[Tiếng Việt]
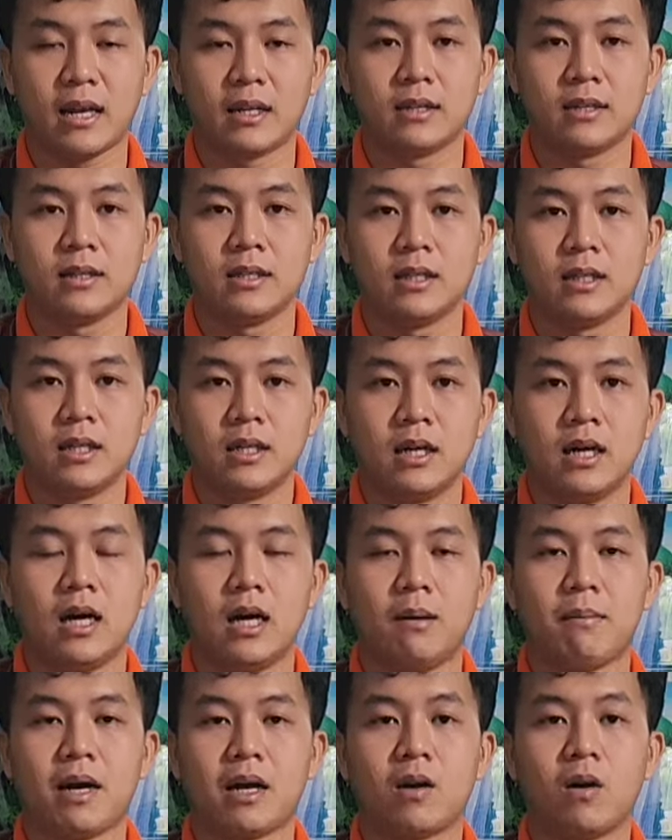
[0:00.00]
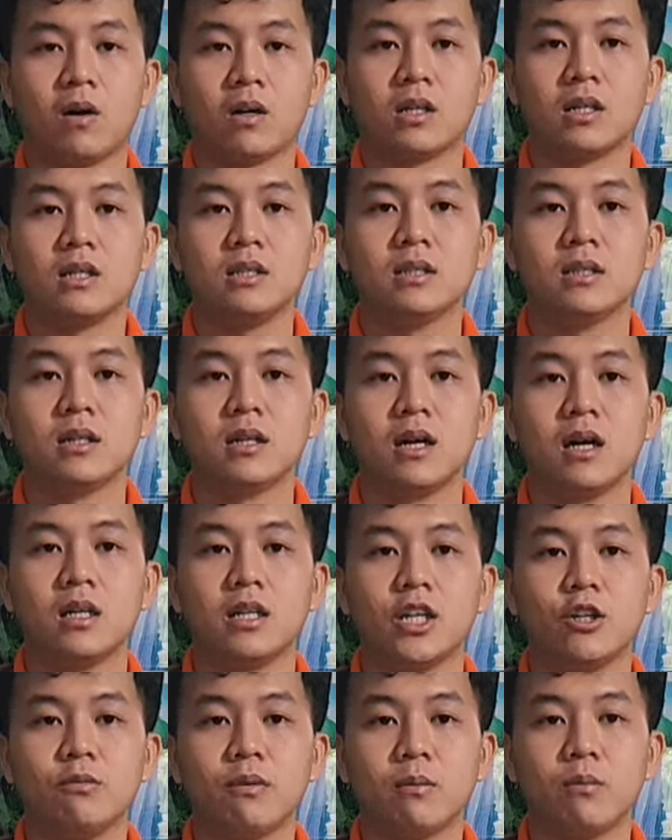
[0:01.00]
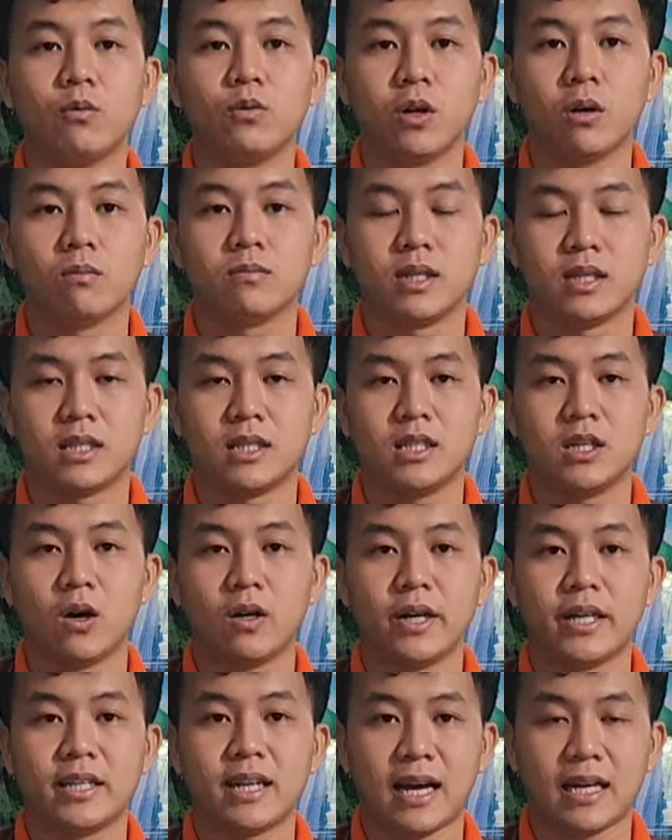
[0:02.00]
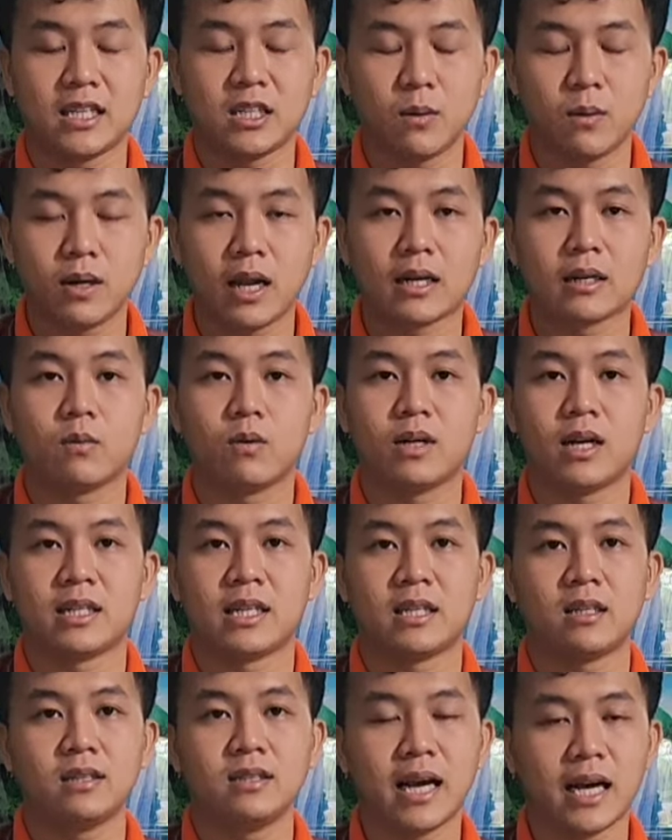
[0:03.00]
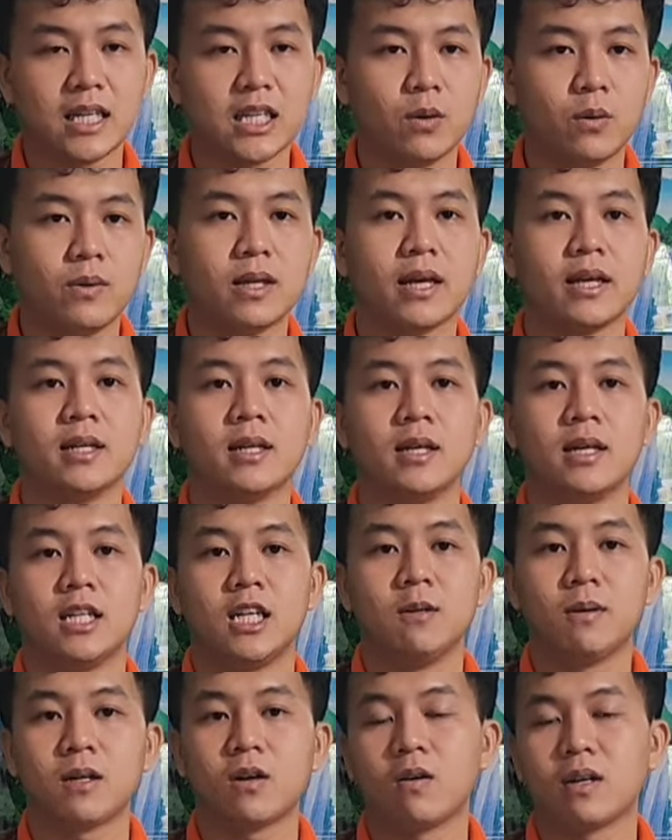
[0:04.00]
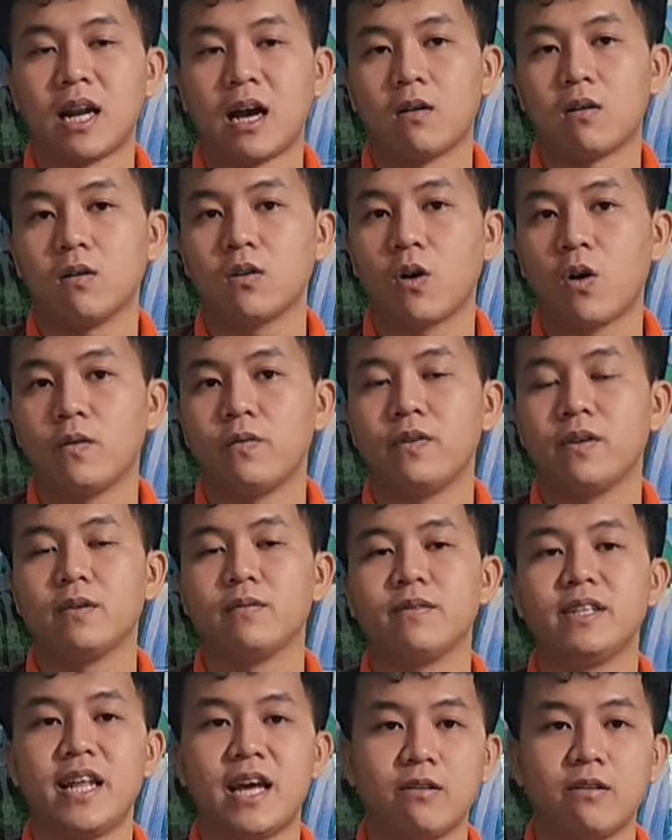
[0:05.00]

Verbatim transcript: đó là số điện thoại của Quốc Thành. Bà con cứ nếu mà muốn dùng thì cứ gọi điện thẳng cho Quốc Thành, Quốc Thành sẽ tư vấn cho quý vị. Nếu bà con